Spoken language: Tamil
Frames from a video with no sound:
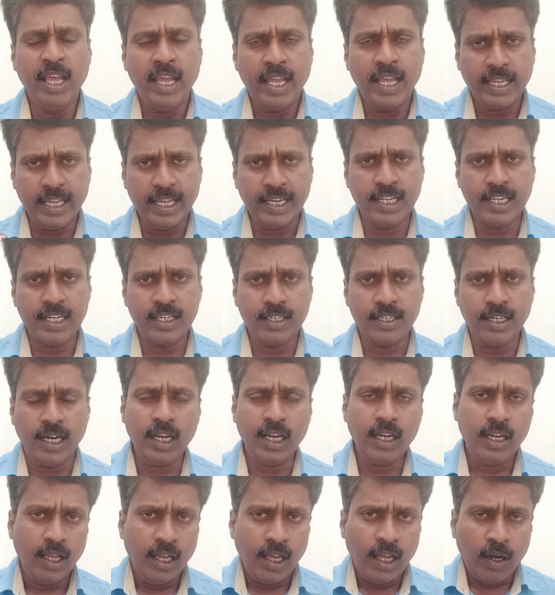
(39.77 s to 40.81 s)
ஏனென்றால்
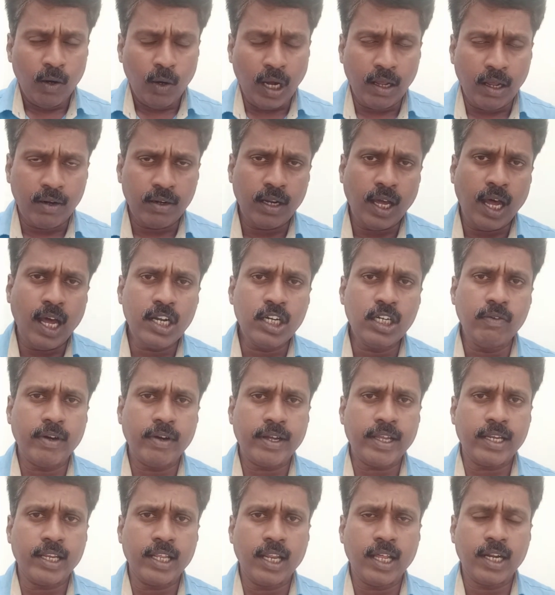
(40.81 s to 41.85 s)
என்றால் நான்கு
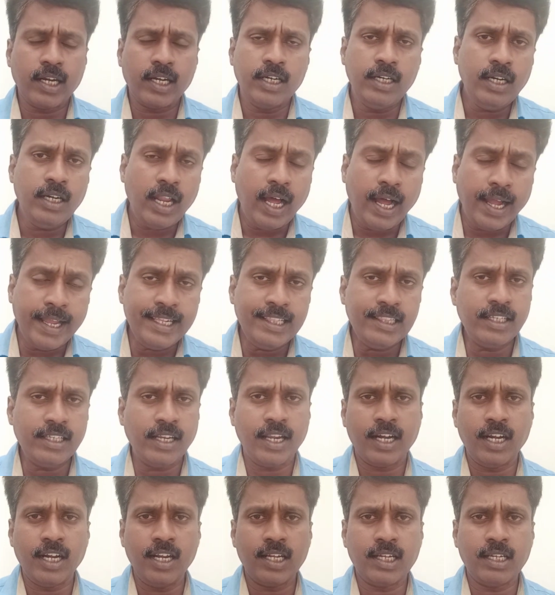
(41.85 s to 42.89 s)
வகை நிலங்கள்
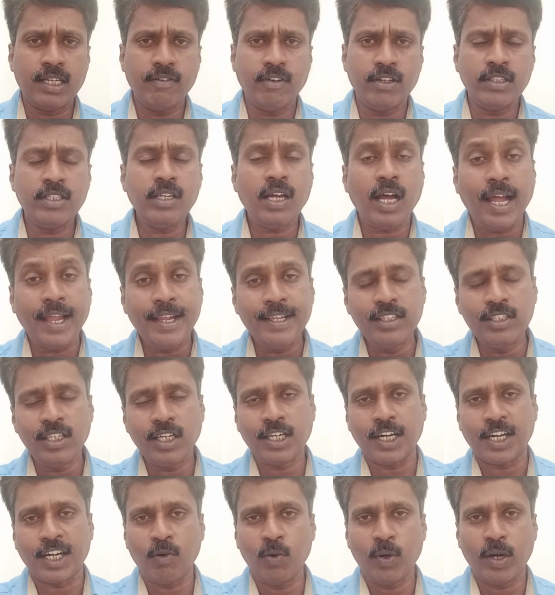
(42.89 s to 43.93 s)
ஐந்தணைகளுக்கு வந்து ஐந்து
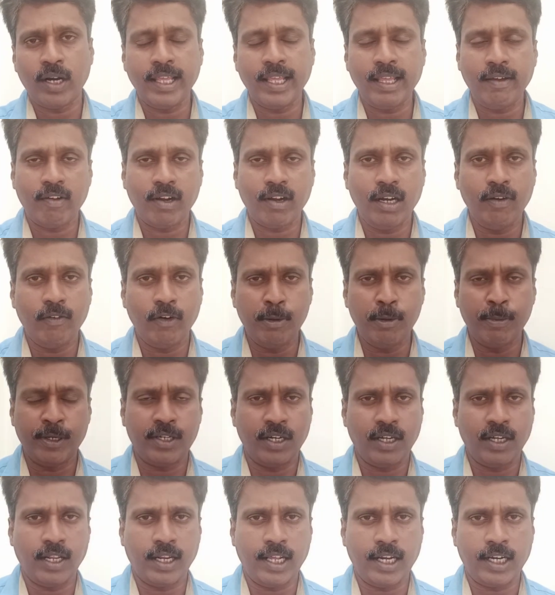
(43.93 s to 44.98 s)
கடவுள்களை அவர்கள்
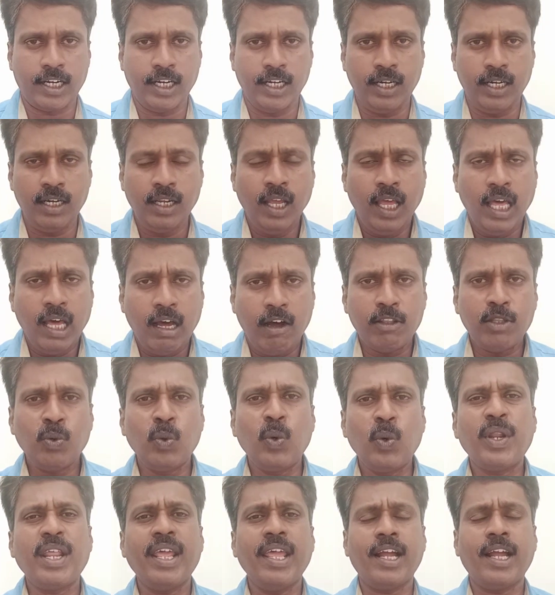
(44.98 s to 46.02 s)
வழிபட்டிருக்கிறார்கள் வந்து
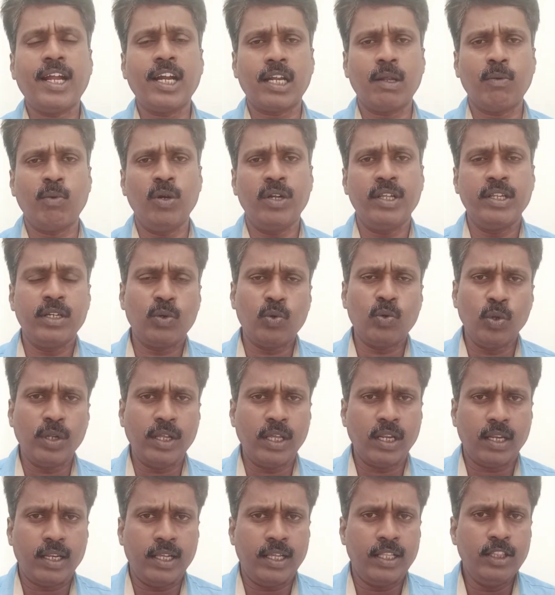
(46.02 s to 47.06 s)
ஒரே கடவுள் என்று
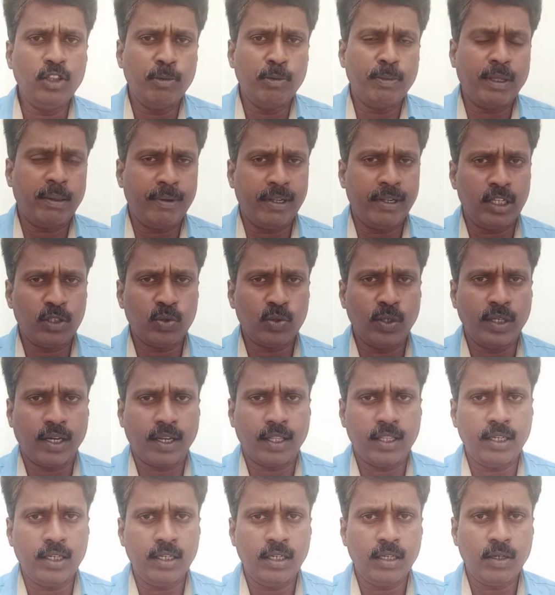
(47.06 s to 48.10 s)
கூறுகிறது இந்து மதம் என்ன
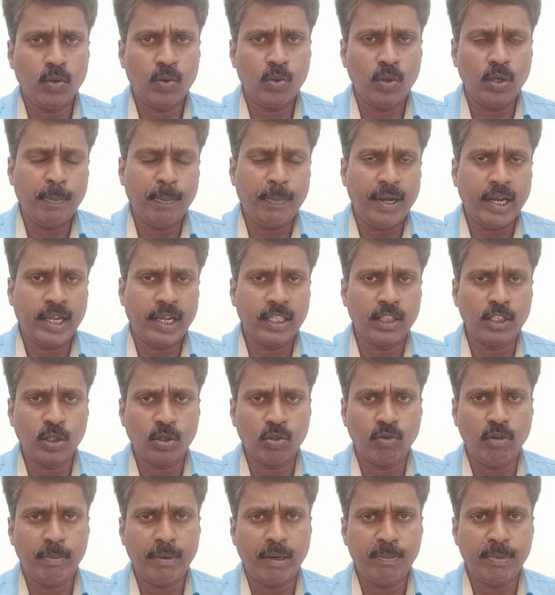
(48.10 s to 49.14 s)
சொல்கிறது குறிப்பாக
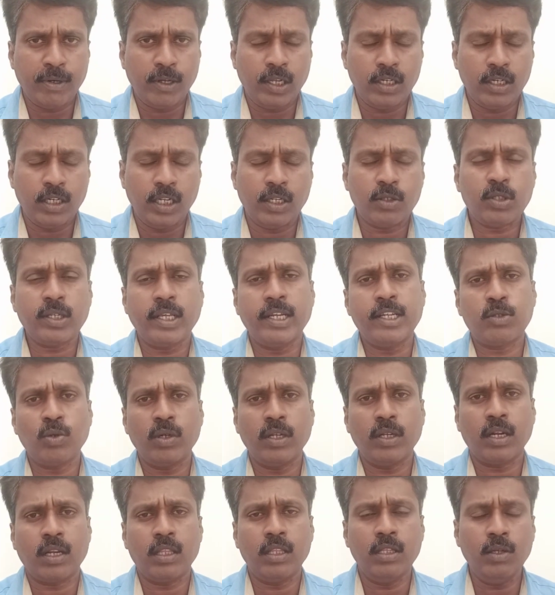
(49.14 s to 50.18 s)
இந்துத்துவம் என்ப என்ன என்ன
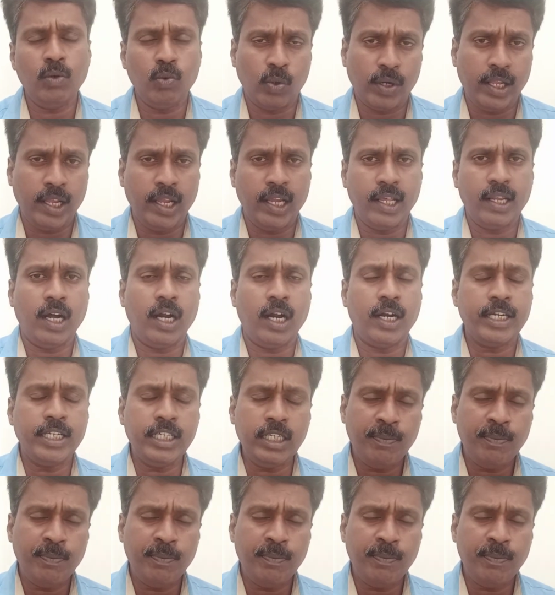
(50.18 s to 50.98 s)
சொல்கிறது ஒரே நாடு